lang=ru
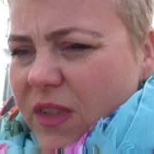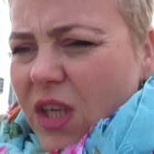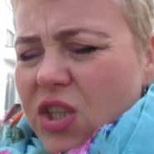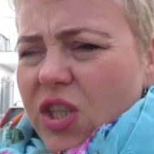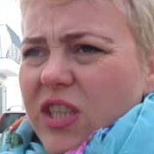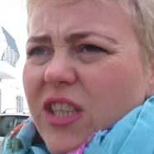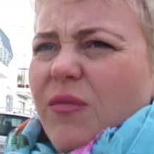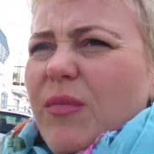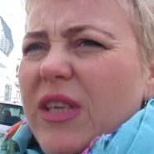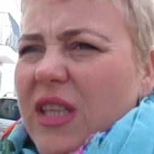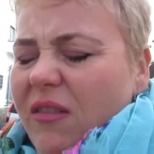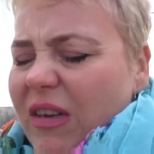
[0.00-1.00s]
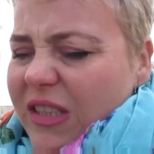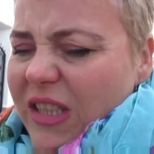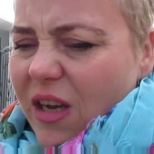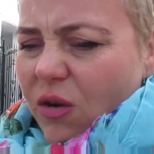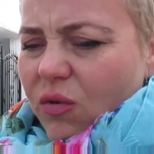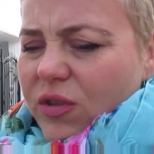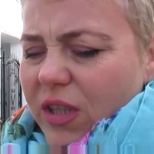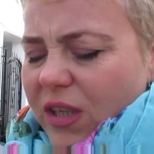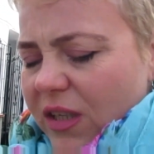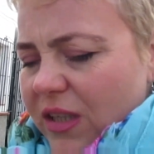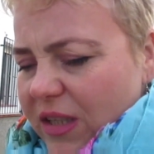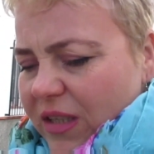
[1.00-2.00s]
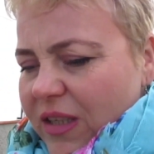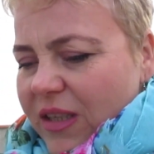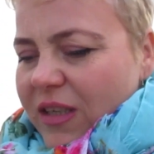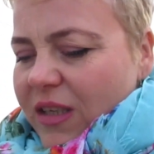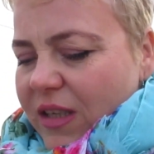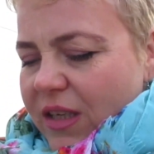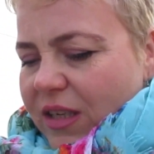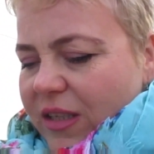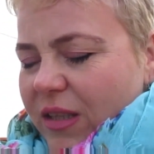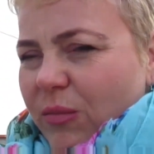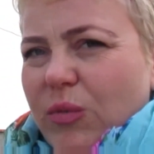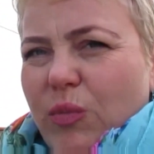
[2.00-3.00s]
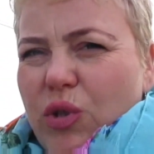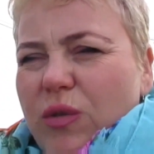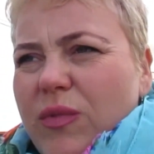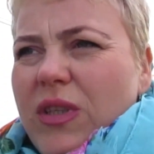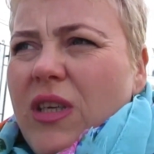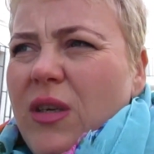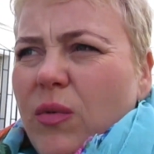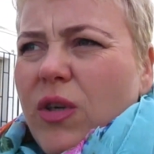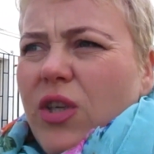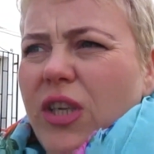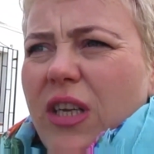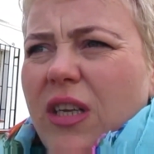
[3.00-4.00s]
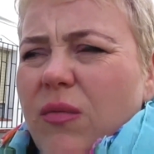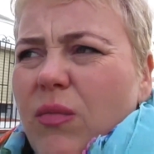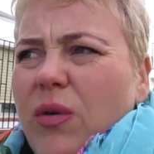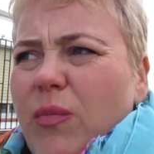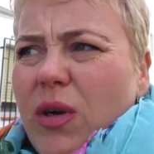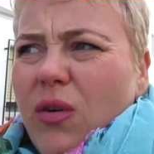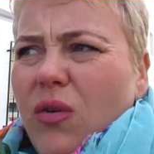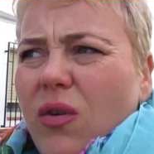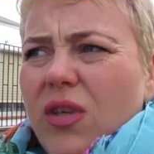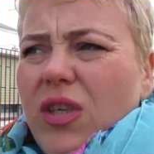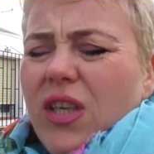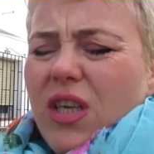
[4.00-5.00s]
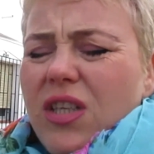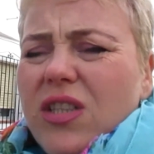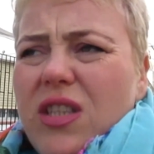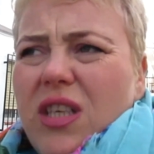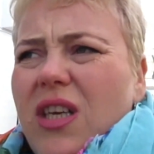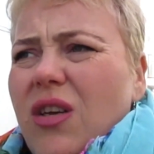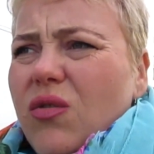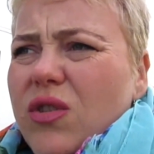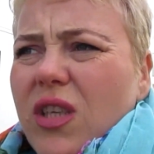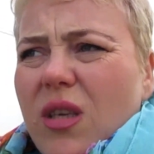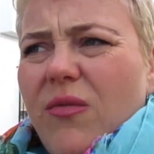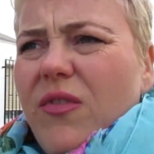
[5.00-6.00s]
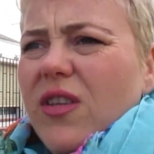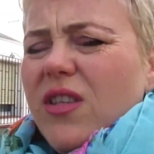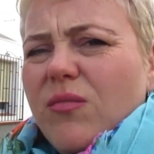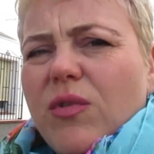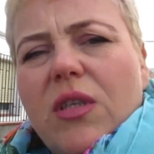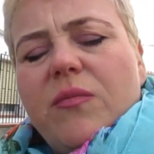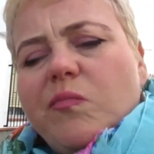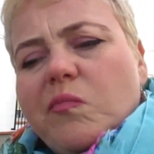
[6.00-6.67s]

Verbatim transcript: Шашлык мариновать неохота. Но мы будем гриль, барбако, и я не знаю, с таким ветром-то.